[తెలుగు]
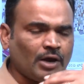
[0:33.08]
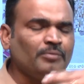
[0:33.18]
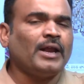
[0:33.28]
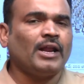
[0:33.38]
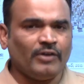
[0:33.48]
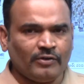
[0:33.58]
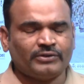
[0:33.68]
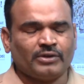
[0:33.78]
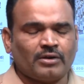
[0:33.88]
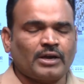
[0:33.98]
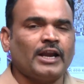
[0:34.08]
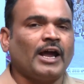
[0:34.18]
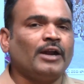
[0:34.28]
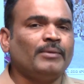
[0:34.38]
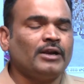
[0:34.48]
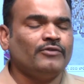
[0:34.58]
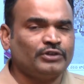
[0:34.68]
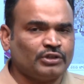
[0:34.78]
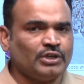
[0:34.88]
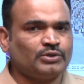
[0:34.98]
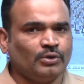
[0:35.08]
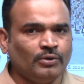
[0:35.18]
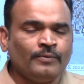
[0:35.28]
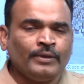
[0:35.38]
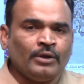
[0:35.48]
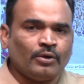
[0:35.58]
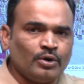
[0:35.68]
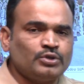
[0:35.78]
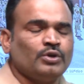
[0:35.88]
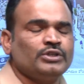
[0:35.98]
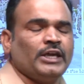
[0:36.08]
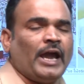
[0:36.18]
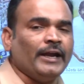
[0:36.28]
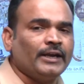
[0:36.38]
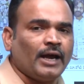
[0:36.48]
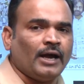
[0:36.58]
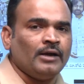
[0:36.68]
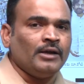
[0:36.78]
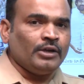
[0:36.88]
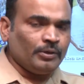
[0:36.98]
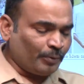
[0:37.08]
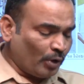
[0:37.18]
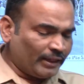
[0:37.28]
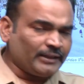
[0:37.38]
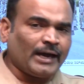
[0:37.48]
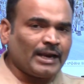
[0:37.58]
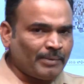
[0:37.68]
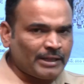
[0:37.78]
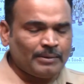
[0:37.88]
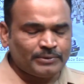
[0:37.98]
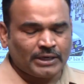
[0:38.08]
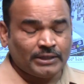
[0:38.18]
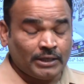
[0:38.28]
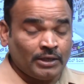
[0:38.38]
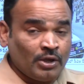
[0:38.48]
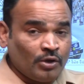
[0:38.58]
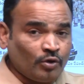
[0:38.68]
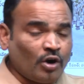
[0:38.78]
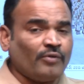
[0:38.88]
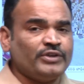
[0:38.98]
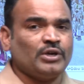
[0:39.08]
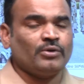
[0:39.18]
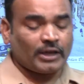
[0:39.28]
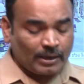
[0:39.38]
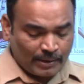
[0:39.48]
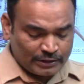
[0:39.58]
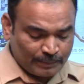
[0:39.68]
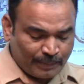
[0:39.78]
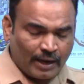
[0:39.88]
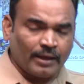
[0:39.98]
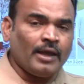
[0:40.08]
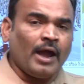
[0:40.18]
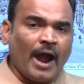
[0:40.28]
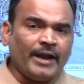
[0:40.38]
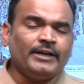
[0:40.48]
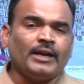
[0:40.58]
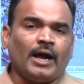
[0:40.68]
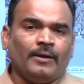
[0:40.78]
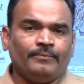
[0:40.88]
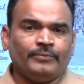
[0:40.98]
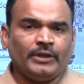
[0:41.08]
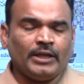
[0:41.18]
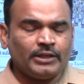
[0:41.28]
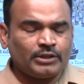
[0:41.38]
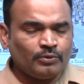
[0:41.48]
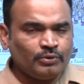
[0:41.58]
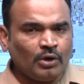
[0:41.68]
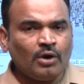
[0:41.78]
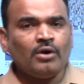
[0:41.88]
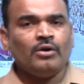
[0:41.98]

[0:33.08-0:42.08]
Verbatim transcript: అనుమానాలు వెలువెత్తున్నారు కానీ ఆ అనుమానాలు విత్తు చేస్తూ రోజు రోజుకి హైడ్రా ఇప్పుడు అధికారుల బదలైపు జరిగింది ఇంకొక విషయం కూడా ఇక్కడ మనం చెప్పాలి హైడ్రా ఏదైతే ఉందో